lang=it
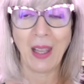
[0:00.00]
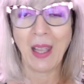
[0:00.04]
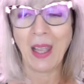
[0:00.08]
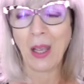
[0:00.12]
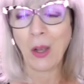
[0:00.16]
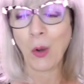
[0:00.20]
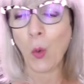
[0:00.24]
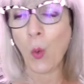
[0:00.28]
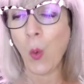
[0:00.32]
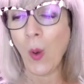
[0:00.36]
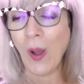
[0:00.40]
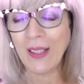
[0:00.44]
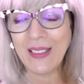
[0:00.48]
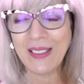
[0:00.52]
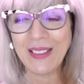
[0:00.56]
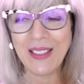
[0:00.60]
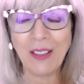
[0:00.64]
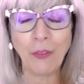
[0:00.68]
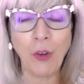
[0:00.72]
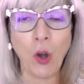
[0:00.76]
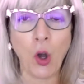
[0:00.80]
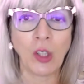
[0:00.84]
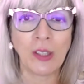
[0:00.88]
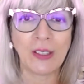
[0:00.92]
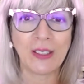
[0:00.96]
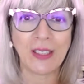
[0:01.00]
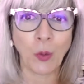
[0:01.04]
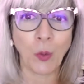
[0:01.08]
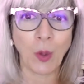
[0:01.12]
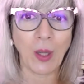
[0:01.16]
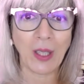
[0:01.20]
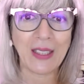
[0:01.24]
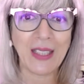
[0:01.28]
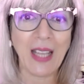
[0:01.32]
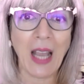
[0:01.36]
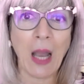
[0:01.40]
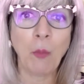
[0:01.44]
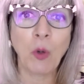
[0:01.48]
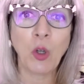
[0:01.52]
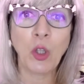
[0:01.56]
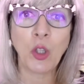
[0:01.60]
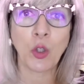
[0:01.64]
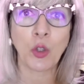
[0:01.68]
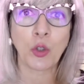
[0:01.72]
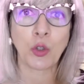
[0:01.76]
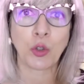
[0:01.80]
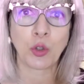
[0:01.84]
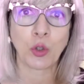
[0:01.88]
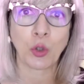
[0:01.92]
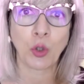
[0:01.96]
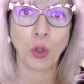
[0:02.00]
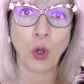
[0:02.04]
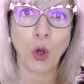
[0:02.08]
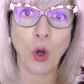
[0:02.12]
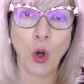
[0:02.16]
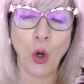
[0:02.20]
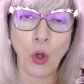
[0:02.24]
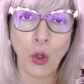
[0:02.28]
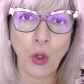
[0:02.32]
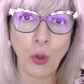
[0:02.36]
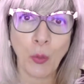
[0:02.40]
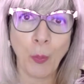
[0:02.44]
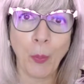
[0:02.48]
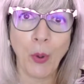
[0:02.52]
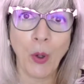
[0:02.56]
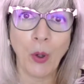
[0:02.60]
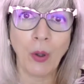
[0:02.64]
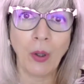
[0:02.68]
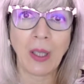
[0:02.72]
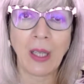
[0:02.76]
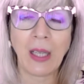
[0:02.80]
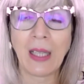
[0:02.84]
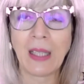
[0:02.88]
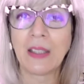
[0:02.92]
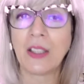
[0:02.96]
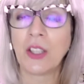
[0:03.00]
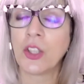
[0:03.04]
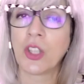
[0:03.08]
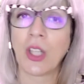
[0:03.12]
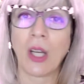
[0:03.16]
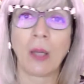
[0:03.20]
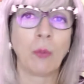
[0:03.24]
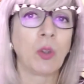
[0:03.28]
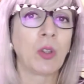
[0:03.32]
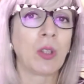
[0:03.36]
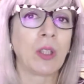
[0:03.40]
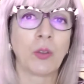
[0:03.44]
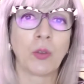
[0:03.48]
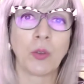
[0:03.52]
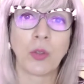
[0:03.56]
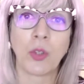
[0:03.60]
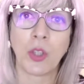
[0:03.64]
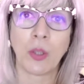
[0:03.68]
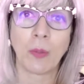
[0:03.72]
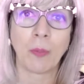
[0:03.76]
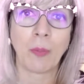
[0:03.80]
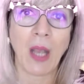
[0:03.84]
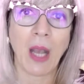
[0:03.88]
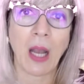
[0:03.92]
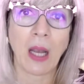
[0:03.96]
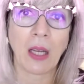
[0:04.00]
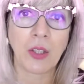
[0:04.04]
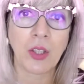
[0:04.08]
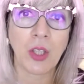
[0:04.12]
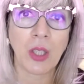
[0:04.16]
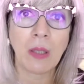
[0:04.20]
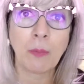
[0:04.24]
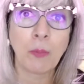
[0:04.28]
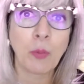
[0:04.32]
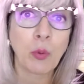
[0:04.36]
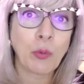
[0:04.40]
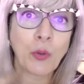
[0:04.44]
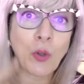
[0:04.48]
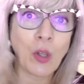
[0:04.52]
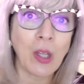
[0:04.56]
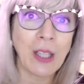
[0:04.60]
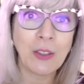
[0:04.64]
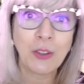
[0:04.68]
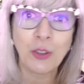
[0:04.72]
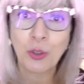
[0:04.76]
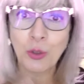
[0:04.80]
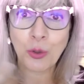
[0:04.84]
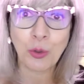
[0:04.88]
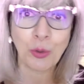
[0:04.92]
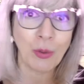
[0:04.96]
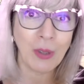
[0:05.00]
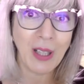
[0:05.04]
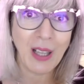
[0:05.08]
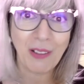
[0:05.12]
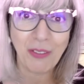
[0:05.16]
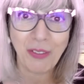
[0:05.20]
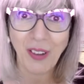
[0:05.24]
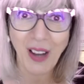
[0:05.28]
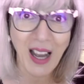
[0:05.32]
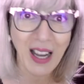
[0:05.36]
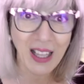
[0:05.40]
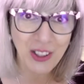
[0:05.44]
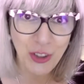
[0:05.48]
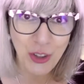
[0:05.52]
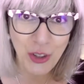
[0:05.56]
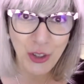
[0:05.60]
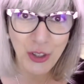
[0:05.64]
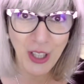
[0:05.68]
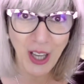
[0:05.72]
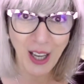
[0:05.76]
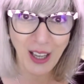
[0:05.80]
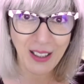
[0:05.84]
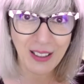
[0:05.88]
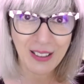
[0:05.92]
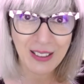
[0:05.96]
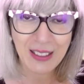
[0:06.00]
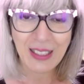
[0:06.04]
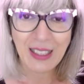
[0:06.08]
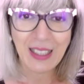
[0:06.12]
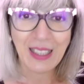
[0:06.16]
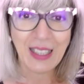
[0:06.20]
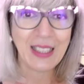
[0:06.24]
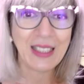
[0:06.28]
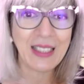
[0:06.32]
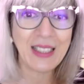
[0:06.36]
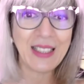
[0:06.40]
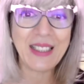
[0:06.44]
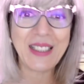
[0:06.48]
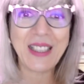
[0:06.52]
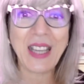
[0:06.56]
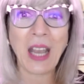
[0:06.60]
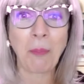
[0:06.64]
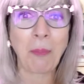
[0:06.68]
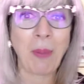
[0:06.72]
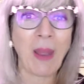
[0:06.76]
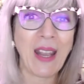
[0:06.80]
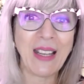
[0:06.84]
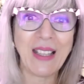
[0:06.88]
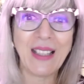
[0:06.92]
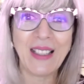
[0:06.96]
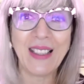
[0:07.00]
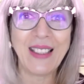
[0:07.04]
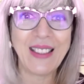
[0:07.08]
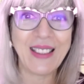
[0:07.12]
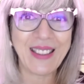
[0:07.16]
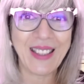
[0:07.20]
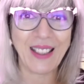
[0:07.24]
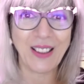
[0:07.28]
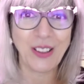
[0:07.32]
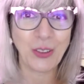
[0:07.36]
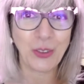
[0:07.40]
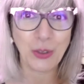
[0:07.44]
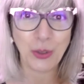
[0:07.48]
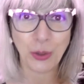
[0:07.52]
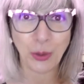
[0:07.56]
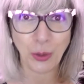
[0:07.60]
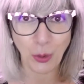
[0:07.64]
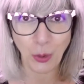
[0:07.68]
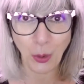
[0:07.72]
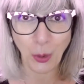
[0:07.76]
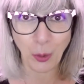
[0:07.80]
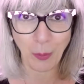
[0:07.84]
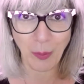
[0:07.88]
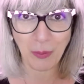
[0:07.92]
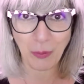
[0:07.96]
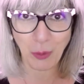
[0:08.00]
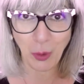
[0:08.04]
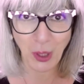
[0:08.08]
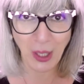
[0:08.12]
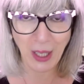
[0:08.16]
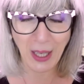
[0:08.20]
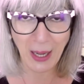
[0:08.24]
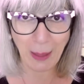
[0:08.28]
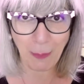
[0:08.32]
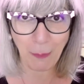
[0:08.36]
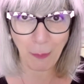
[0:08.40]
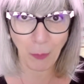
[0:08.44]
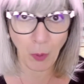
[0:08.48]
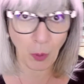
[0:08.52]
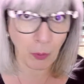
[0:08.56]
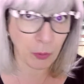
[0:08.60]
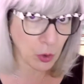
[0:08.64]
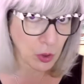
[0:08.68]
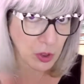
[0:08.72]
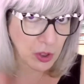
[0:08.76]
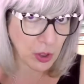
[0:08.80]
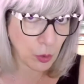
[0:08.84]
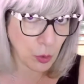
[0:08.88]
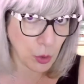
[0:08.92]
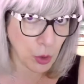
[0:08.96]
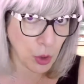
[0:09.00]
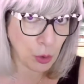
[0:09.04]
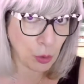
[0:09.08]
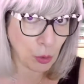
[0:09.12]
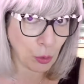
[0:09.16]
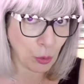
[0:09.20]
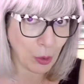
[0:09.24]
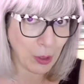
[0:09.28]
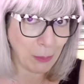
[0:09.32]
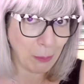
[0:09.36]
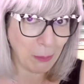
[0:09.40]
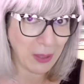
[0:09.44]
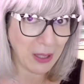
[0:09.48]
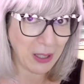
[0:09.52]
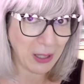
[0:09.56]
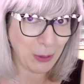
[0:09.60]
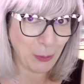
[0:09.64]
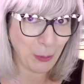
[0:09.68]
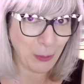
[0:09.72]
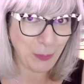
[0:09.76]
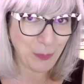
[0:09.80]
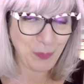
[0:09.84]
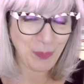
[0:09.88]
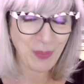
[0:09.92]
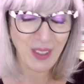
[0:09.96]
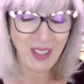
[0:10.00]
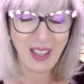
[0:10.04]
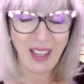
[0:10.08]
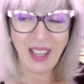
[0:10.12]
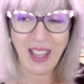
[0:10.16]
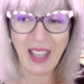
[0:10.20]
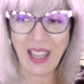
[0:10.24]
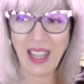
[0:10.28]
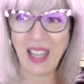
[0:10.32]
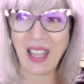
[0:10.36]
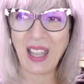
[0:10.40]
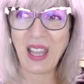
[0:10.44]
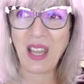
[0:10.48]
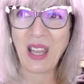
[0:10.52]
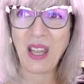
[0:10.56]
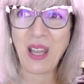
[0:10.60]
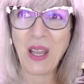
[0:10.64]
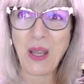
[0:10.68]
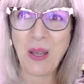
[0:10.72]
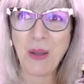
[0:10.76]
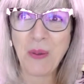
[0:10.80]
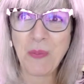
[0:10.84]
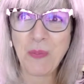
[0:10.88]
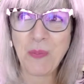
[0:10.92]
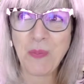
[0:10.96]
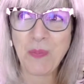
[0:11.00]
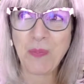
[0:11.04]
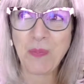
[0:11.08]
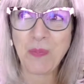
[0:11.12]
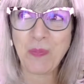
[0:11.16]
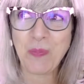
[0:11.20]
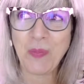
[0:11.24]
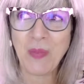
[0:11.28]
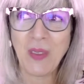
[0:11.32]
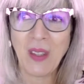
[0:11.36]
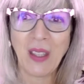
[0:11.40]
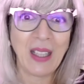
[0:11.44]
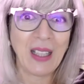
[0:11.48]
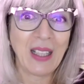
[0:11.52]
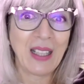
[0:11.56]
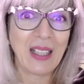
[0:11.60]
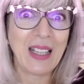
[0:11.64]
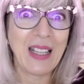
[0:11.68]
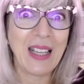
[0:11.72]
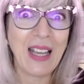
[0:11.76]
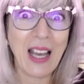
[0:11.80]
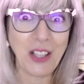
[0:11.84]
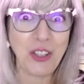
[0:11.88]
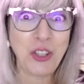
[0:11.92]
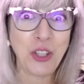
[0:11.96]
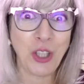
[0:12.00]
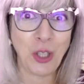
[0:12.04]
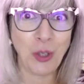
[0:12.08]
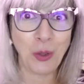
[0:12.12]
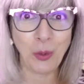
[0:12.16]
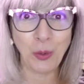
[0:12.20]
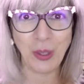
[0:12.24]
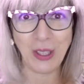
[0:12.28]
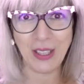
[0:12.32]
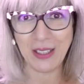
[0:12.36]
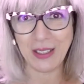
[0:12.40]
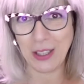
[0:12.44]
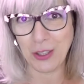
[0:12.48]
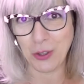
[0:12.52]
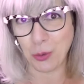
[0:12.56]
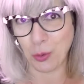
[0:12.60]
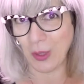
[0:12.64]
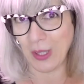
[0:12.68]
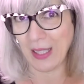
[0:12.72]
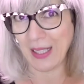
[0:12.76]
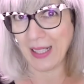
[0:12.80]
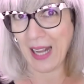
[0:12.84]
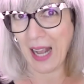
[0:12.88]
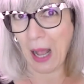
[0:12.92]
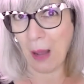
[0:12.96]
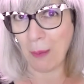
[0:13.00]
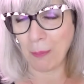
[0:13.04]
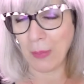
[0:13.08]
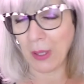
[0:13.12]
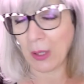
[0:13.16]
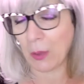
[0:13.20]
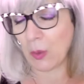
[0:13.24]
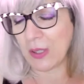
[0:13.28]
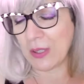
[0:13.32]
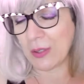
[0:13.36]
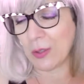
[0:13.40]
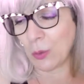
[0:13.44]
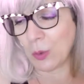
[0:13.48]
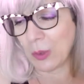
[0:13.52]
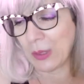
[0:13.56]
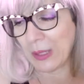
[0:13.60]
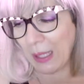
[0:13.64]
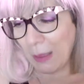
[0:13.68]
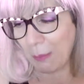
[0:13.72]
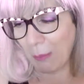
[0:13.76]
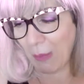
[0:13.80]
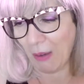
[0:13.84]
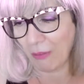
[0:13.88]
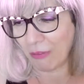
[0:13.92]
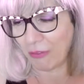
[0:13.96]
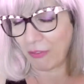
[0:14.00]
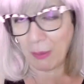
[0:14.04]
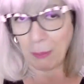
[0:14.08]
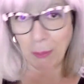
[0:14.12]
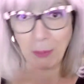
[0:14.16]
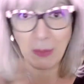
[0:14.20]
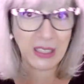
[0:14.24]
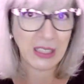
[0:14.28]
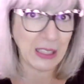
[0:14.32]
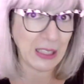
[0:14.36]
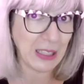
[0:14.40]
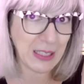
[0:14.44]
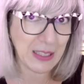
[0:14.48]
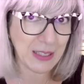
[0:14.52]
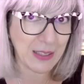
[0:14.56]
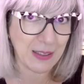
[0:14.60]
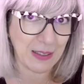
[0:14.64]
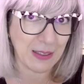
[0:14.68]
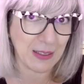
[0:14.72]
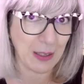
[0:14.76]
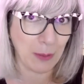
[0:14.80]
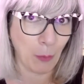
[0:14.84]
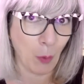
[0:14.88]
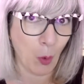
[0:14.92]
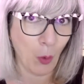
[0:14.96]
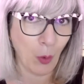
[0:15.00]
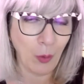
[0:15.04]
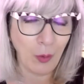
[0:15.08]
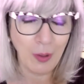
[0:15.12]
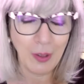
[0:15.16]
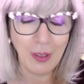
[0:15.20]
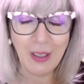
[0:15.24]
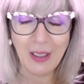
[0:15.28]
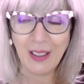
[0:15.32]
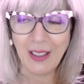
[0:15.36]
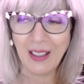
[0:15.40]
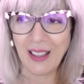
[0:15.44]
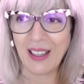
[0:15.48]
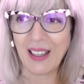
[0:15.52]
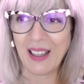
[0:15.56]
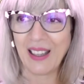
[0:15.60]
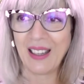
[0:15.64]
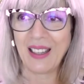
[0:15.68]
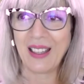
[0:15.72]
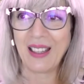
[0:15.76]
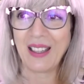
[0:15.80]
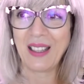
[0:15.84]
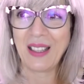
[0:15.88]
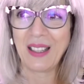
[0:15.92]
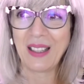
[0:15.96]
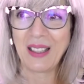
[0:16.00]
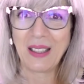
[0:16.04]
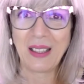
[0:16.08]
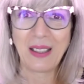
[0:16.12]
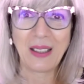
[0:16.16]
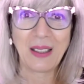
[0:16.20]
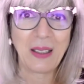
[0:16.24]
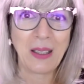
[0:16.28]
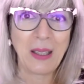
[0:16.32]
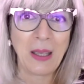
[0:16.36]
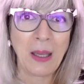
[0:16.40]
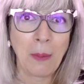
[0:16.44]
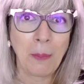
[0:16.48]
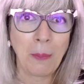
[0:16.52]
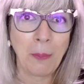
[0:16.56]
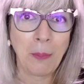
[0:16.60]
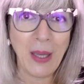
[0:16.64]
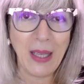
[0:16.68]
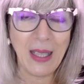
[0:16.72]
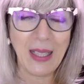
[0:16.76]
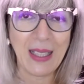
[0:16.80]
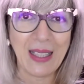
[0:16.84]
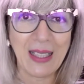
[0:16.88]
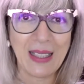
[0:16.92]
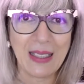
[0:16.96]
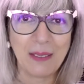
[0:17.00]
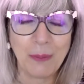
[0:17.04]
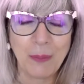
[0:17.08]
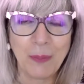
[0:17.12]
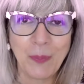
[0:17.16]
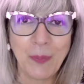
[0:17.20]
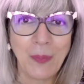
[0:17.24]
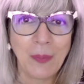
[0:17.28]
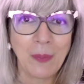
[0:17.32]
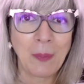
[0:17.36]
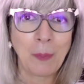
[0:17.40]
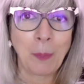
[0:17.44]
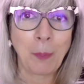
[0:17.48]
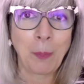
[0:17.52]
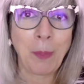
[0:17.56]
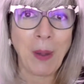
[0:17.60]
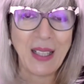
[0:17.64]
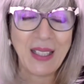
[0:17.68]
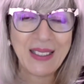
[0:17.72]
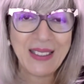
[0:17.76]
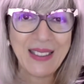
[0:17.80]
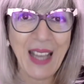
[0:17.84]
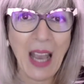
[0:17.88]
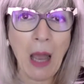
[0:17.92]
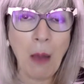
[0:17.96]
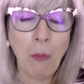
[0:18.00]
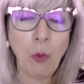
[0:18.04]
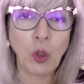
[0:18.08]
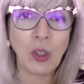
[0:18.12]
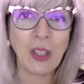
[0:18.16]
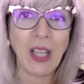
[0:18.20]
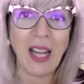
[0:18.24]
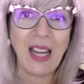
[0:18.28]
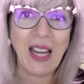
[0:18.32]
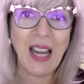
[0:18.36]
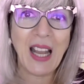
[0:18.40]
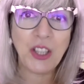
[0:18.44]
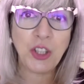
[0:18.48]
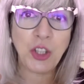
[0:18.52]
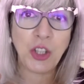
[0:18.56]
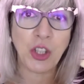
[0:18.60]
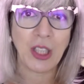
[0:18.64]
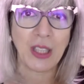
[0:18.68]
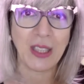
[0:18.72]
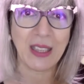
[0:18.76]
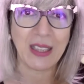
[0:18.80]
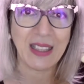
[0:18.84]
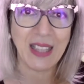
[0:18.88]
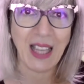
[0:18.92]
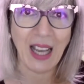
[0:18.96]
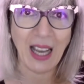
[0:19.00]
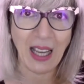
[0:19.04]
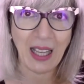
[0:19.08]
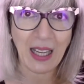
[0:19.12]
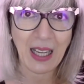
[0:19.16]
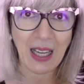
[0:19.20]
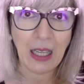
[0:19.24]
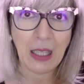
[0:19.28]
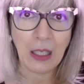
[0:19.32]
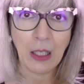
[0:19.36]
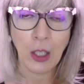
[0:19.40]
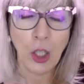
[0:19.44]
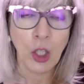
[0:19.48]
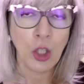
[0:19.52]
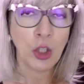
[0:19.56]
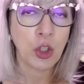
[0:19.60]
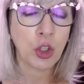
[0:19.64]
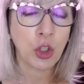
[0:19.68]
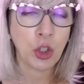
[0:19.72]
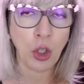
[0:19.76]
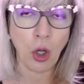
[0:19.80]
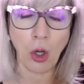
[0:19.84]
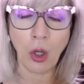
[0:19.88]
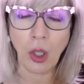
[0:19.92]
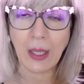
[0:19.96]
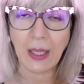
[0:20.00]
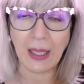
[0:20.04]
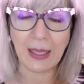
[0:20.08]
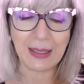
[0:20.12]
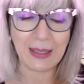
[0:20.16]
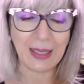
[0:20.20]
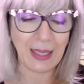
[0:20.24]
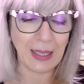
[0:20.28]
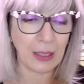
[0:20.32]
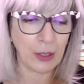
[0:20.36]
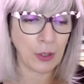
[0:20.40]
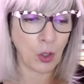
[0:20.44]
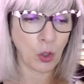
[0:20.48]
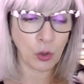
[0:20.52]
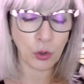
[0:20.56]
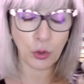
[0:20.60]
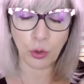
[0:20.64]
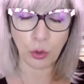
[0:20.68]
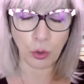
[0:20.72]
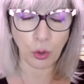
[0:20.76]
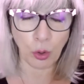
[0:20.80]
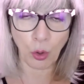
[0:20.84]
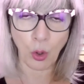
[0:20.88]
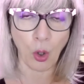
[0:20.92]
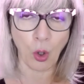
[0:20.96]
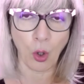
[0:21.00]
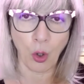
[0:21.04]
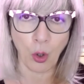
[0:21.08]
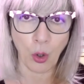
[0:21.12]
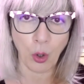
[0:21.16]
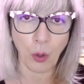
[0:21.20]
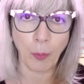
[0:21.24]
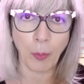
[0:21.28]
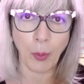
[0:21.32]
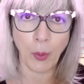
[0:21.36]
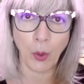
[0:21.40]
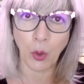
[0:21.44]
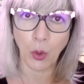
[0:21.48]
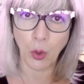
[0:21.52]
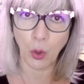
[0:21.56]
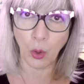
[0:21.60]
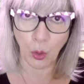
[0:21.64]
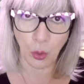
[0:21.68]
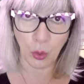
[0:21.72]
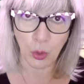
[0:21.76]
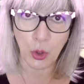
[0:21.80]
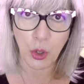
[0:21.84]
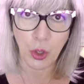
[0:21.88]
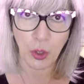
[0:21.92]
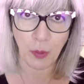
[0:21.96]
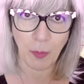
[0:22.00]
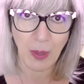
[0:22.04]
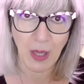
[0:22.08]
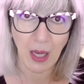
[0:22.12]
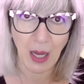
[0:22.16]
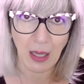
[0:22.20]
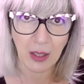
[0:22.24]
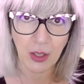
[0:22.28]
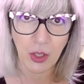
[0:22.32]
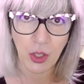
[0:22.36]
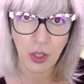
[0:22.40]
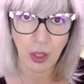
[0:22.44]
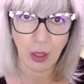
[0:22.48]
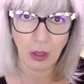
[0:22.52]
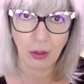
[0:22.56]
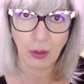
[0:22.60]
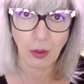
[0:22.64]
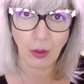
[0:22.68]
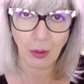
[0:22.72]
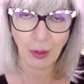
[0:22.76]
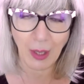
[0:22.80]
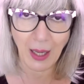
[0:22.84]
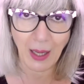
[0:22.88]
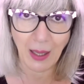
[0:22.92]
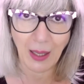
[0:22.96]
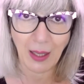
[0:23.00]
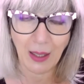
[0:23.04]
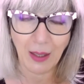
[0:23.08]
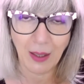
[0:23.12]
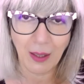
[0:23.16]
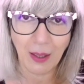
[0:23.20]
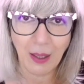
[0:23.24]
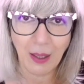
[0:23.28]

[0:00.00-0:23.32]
Quante volte guardiamo il nostro corpo e diciamo che non ci piace, il brufoletto sulla faccia, i capelli che non sono come vorremmo, forse non ci sono nemmeno, ehm, la cellulite sulle gambe, questo è un tema femminilissimo. Eh, bene, partiamo dall'accettare ciò che del nostro corpo non ci piace, ok?